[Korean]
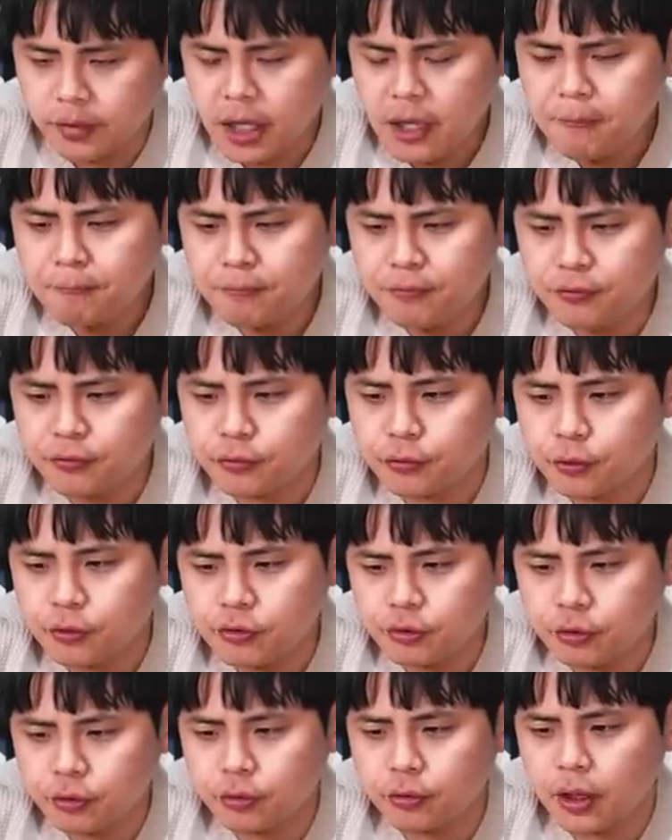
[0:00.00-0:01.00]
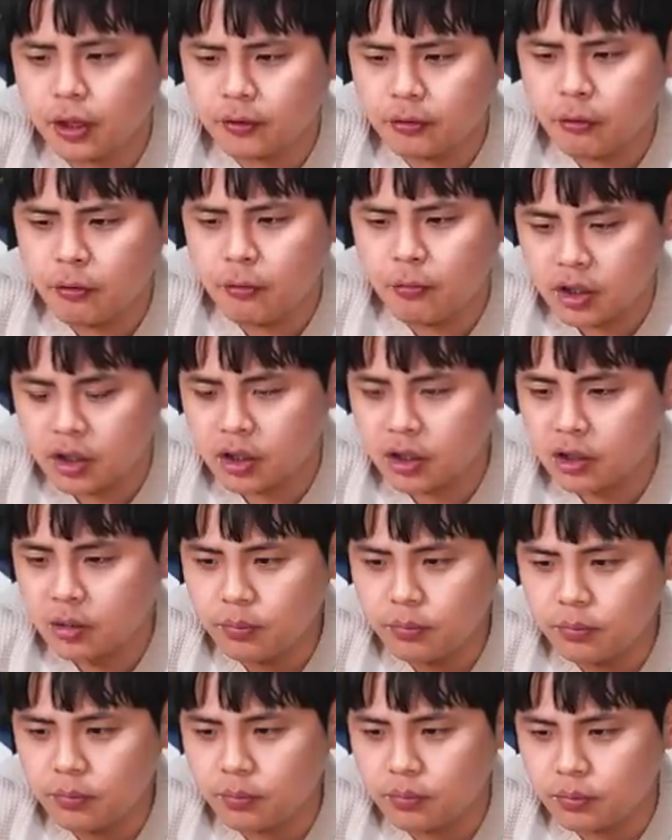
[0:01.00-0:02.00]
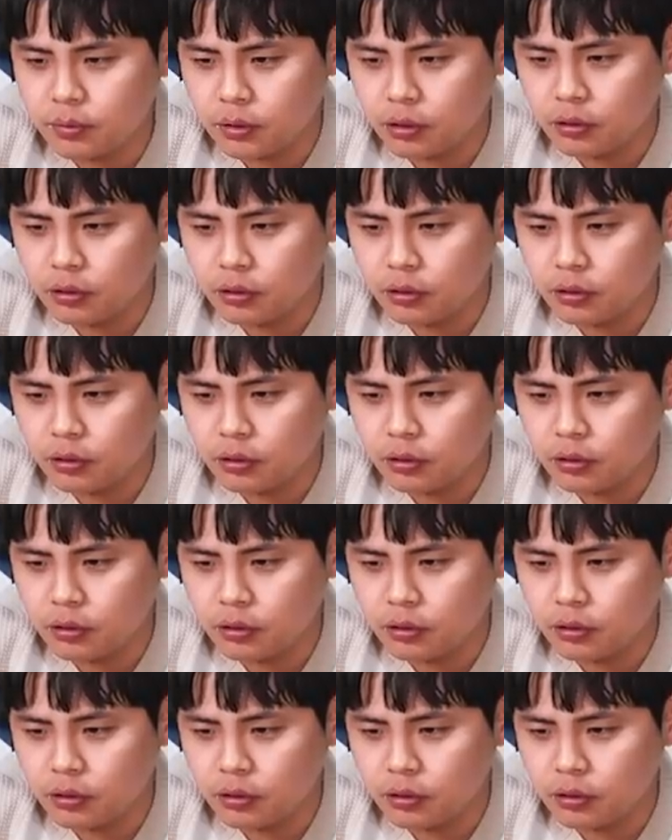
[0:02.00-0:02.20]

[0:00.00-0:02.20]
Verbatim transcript: 셀프 주유소 가서 기름